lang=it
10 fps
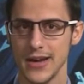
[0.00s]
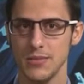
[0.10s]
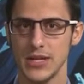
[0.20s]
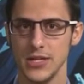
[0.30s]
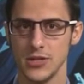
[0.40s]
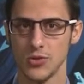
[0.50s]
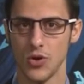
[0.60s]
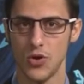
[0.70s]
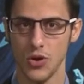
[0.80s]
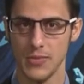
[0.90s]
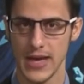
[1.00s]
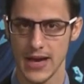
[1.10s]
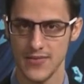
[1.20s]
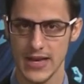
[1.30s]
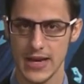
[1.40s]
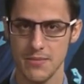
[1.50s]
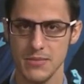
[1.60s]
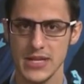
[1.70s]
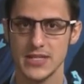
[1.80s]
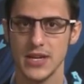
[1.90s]
ribadito come avere
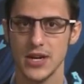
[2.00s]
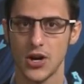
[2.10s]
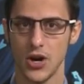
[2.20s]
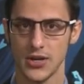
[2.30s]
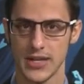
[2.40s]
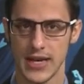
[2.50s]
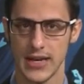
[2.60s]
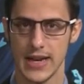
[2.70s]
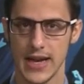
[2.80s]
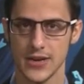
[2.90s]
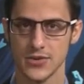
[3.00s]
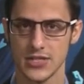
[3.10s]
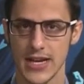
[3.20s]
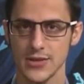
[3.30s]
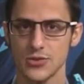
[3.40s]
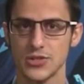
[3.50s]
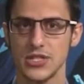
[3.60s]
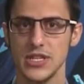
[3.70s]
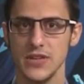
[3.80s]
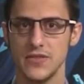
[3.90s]
misericordia nell'anno santo
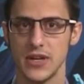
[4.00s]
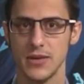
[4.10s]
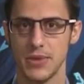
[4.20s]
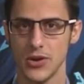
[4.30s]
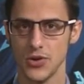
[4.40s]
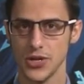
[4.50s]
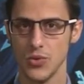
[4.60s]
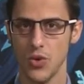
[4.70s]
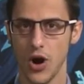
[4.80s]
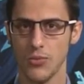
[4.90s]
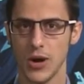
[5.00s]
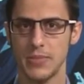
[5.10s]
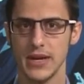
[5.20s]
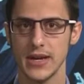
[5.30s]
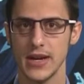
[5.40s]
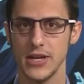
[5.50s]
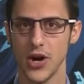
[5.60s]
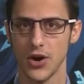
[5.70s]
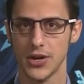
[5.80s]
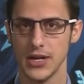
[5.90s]
significhi per ogni uomo aprire gli
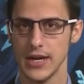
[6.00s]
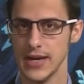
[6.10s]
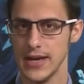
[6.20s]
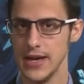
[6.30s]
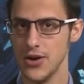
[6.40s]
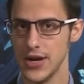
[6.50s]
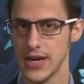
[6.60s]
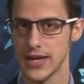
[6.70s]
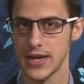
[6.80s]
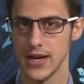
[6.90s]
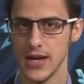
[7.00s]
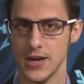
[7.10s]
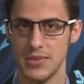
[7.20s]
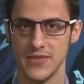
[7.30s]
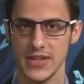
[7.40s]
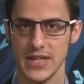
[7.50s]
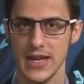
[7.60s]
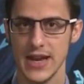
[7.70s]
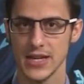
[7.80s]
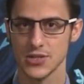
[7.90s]
occhi e le orecchie per
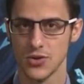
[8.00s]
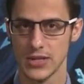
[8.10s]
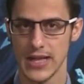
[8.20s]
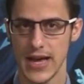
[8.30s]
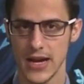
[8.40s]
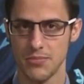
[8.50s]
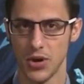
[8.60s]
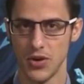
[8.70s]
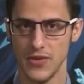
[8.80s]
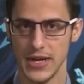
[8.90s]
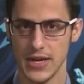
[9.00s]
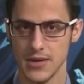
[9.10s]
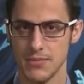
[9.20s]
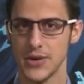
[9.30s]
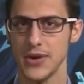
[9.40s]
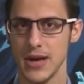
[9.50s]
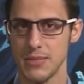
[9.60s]
vedere e ascoltare i poveri, ma non è